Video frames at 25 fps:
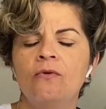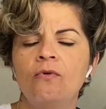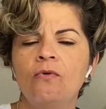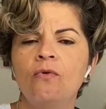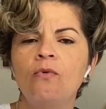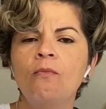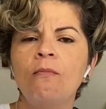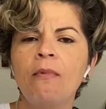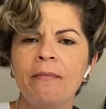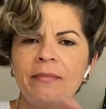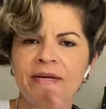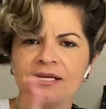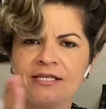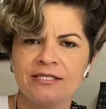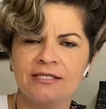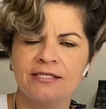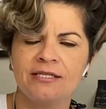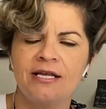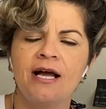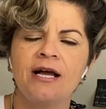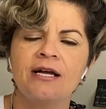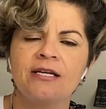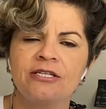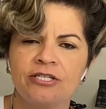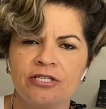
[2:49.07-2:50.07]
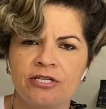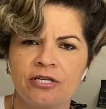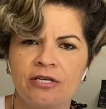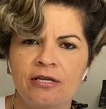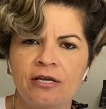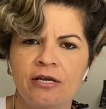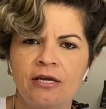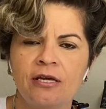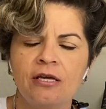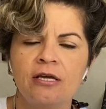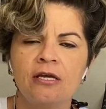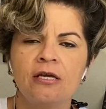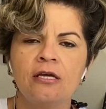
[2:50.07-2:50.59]
uma mensagem
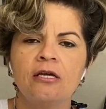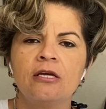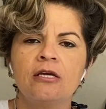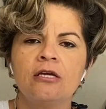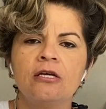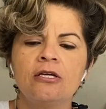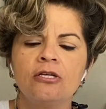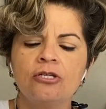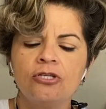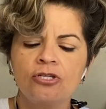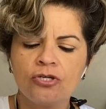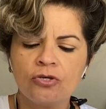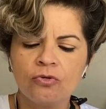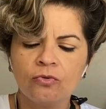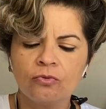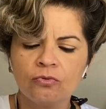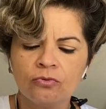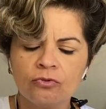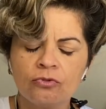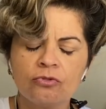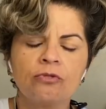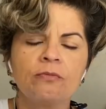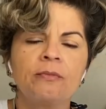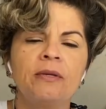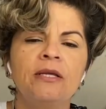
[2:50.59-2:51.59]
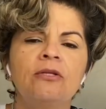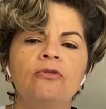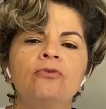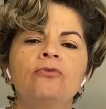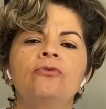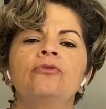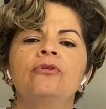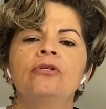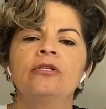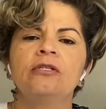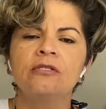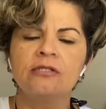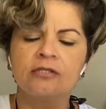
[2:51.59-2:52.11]
de um dos
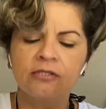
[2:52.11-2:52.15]
mentores.